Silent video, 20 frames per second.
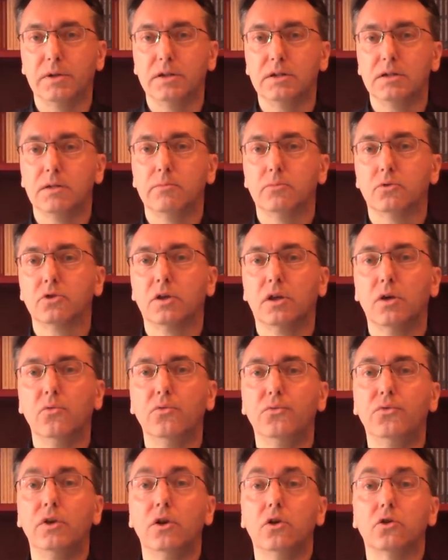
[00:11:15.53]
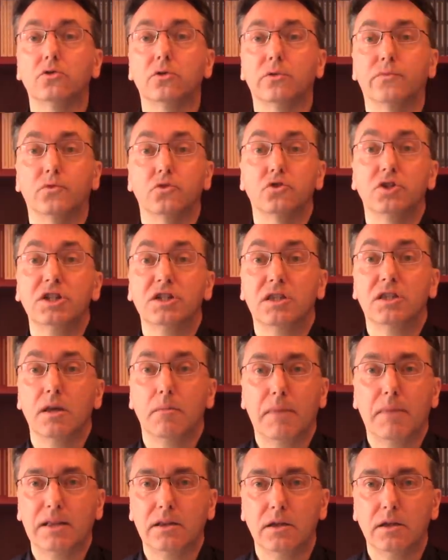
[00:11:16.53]
Pensemos que un filósofo
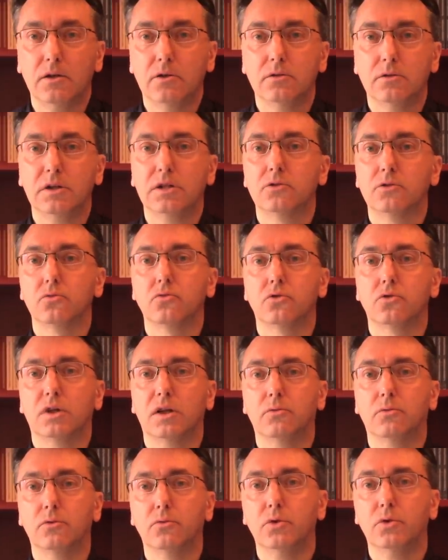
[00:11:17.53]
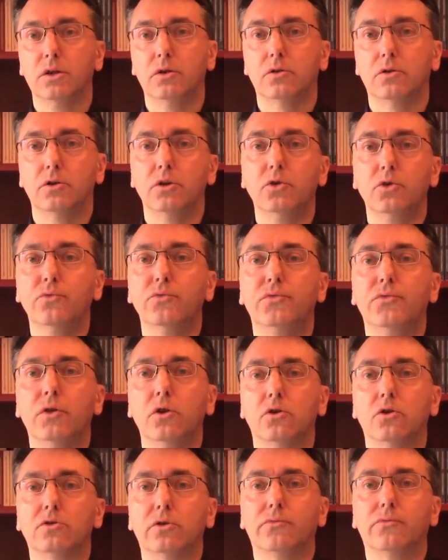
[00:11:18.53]
sistemático es Gustavo Bueno y un
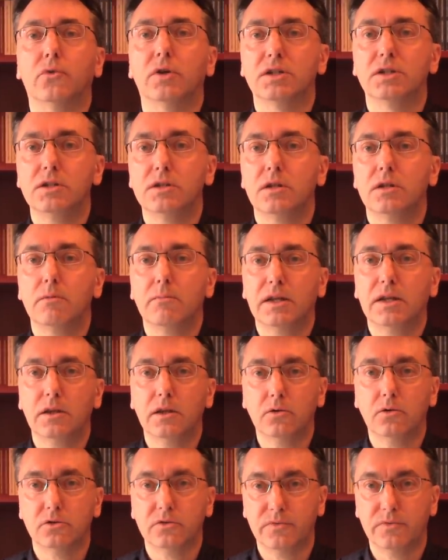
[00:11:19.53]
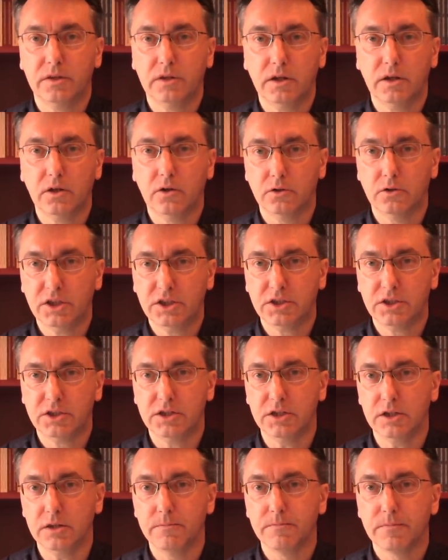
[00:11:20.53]
filósofo asistemático es Federico
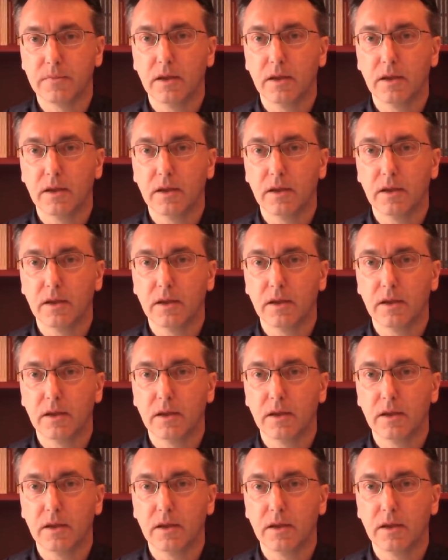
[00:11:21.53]
Nietzsche.